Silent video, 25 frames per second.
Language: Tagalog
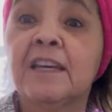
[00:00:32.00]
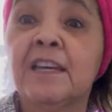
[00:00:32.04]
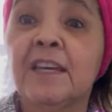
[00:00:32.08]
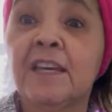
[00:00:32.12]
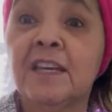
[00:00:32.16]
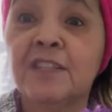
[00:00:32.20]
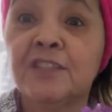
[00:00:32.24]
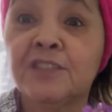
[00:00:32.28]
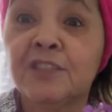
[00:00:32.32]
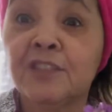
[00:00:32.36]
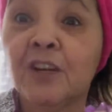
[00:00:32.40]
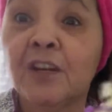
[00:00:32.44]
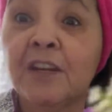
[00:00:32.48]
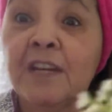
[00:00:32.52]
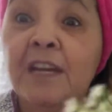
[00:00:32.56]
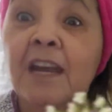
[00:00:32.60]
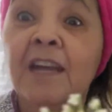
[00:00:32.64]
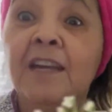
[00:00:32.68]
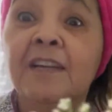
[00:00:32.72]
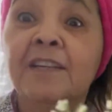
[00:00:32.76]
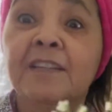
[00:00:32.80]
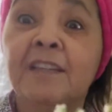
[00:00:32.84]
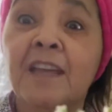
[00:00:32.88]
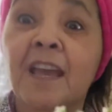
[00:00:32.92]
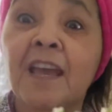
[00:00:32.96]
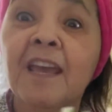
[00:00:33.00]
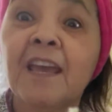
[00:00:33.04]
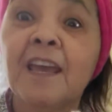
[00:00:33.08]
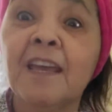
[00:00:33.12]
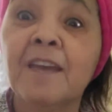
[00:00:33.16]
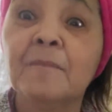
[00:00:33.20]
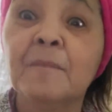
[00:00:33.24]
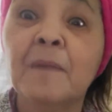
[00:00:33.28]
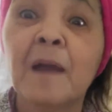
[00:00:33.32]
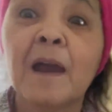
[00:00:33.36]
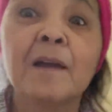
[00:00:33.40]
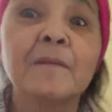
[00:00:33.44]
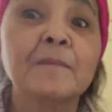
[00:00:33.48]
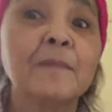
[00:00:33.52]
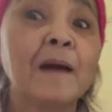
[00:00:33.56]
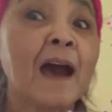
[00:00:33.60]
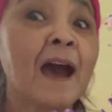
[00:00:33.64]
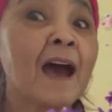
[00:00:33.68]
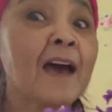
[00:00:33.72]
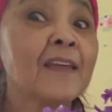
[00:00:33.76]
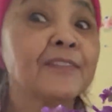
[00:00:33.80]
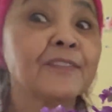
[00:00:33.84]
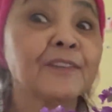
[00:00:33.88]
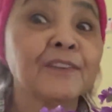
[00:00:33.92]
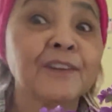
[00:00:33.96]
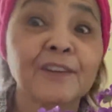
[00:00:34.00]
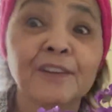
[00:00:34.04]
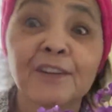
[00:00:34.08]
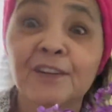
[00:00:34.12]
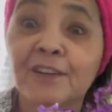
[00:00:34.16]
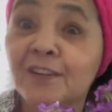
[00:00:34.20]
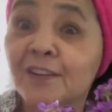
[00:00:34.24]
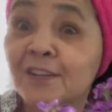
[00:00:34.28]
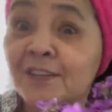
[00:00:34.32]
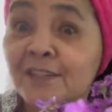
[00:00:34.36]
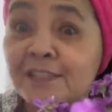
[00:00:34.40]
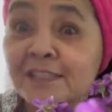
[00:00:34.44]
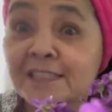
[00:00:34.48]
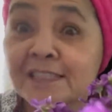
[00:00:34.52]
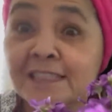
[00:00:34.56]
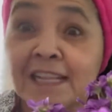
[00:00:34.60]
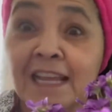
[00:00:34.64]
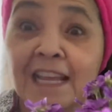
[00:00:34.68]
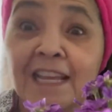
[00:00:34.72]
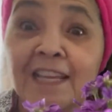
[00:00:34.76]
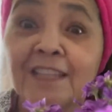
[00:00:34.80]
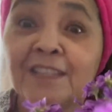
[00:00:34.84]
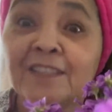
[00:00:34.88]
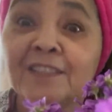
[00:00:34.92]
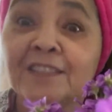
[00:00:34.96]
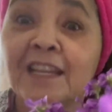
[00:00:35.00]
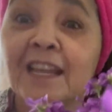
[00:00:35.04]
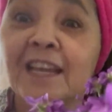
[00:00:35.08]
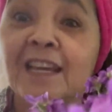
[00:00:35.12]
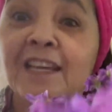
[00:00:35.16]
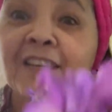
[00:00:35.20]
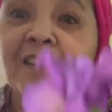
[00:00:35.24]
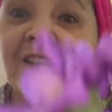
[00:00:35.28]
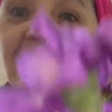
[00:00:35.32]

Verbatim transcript: Enjoy our day, mga mothers. Thank you, thank